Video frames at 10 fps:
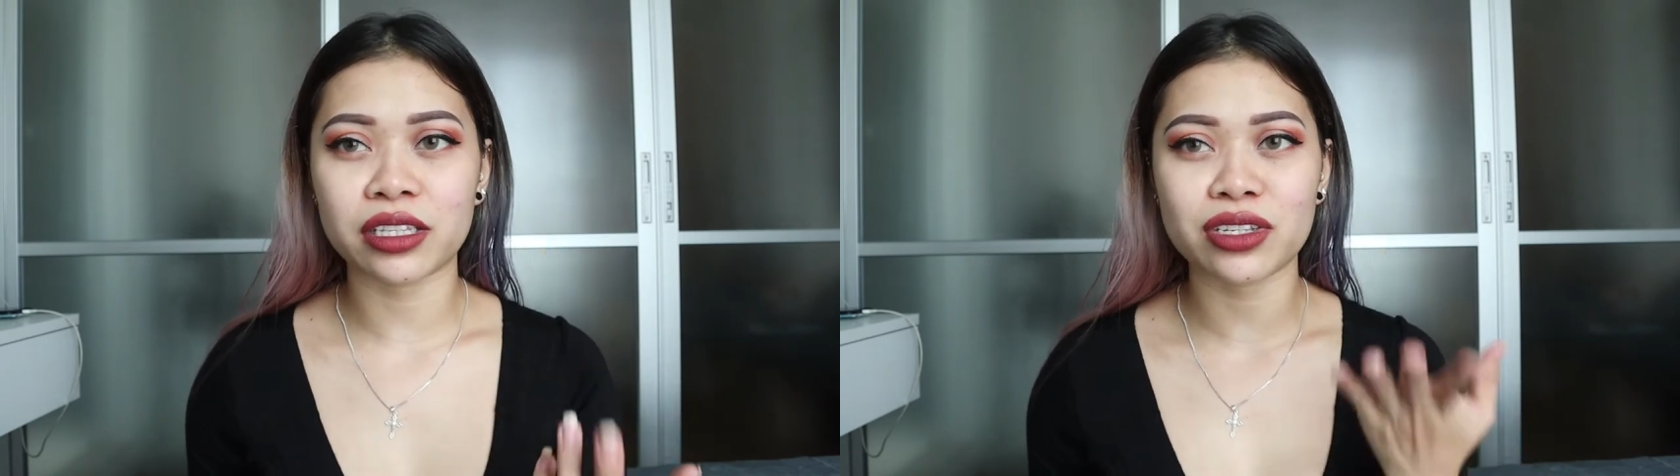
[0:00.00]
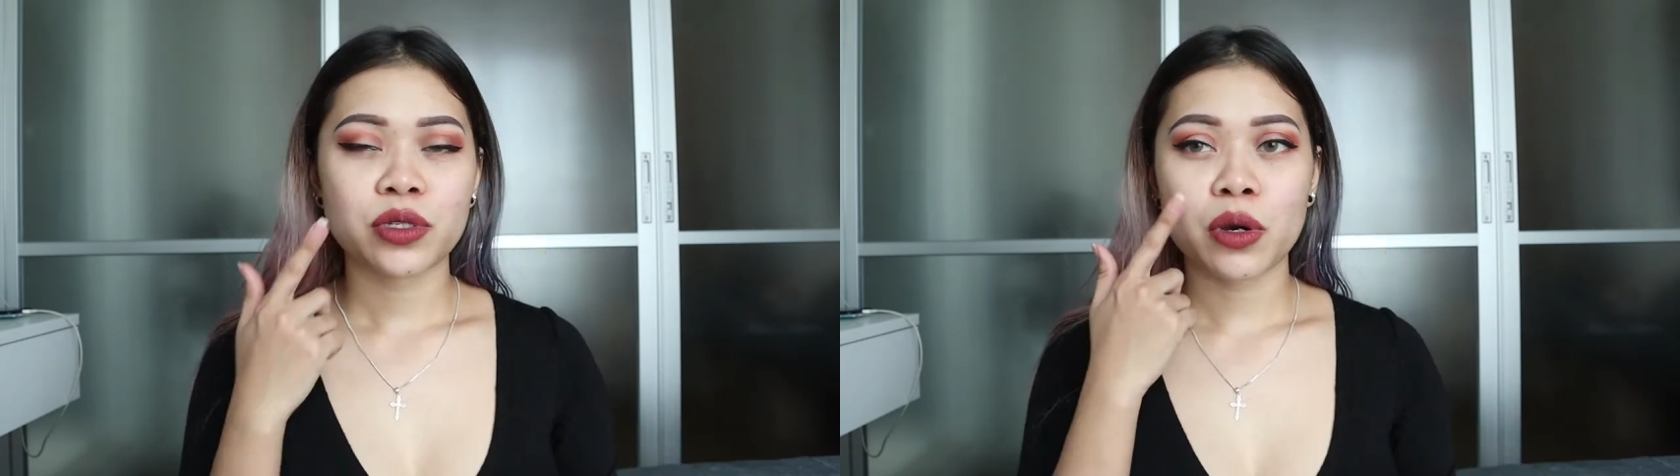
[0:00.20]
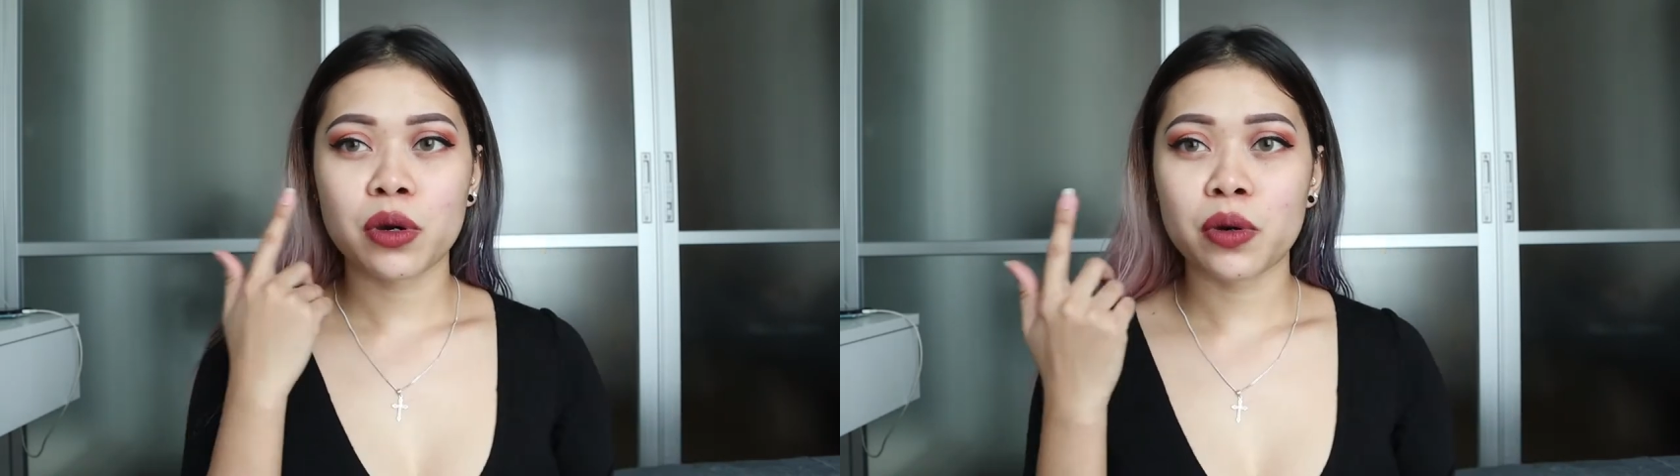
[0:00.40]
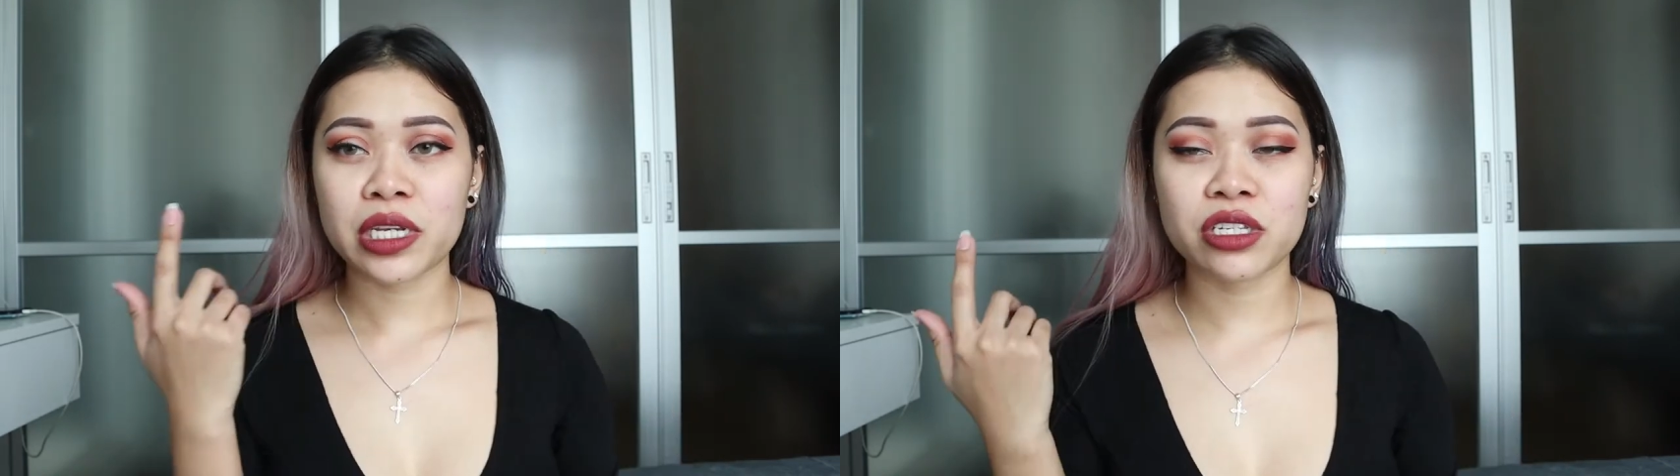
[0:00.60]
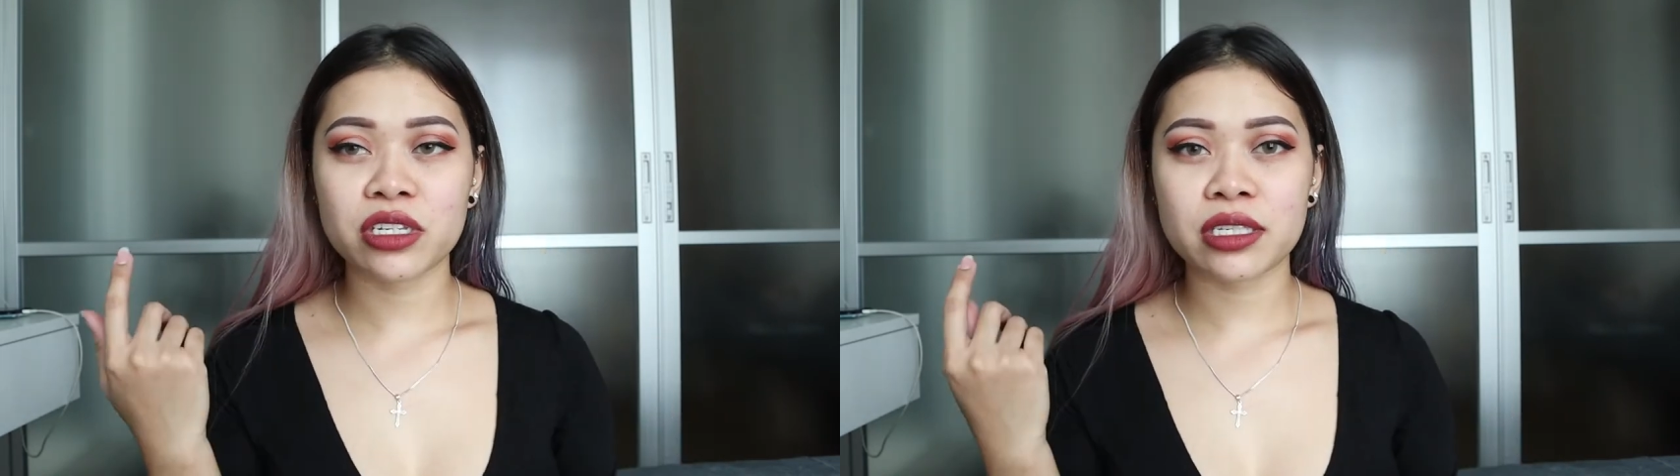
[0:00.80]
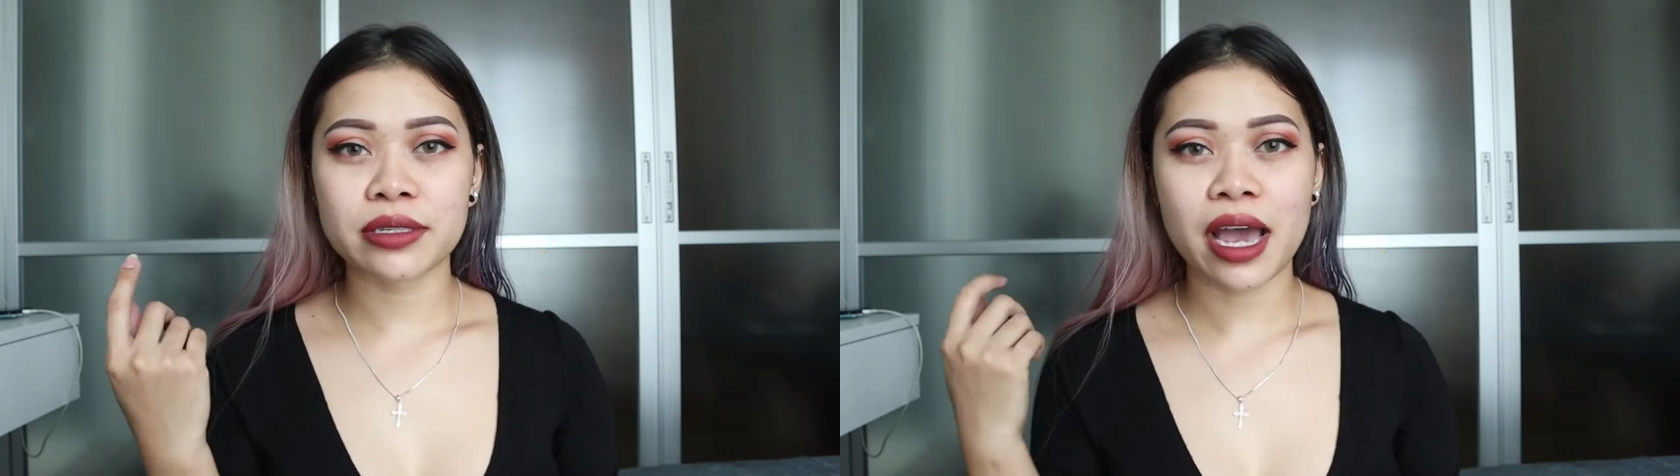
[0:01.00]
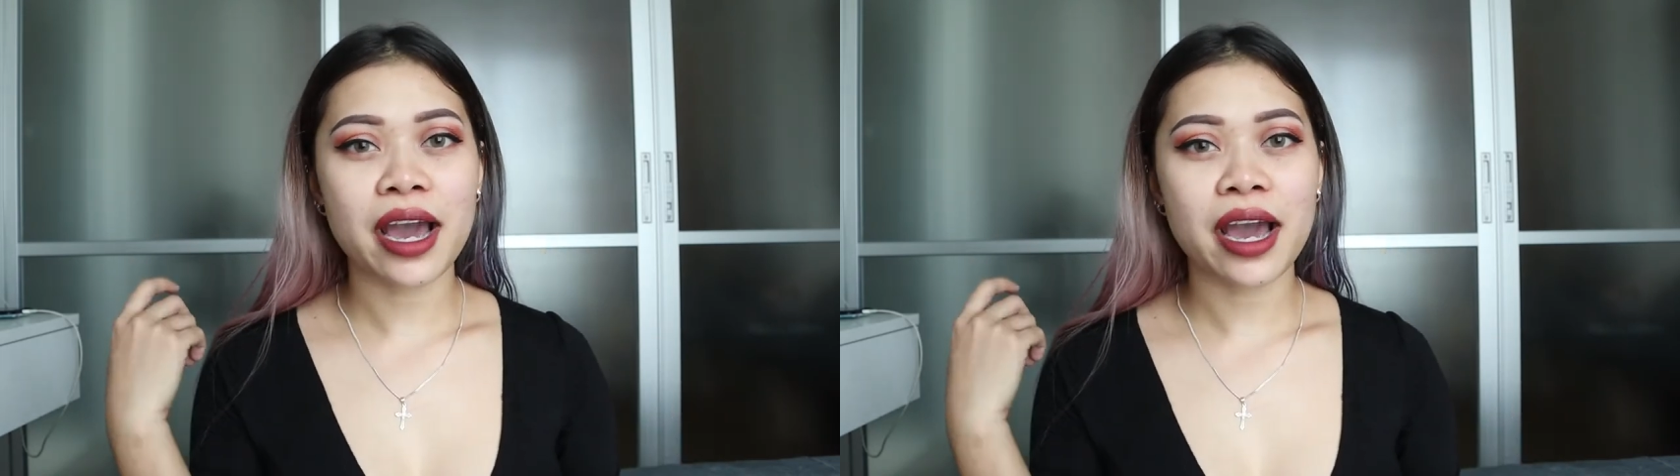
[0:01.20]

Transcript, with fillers: It, so it's just